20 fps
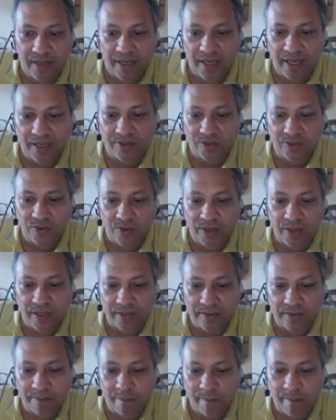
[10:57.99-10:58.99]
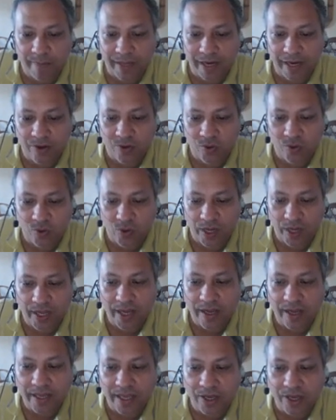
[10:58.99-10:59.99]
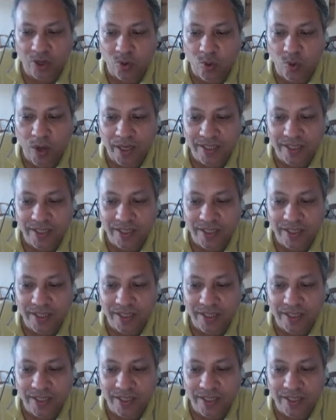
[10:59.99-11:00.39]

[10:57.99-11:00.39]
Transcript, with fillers: Esto es para los colegas que no han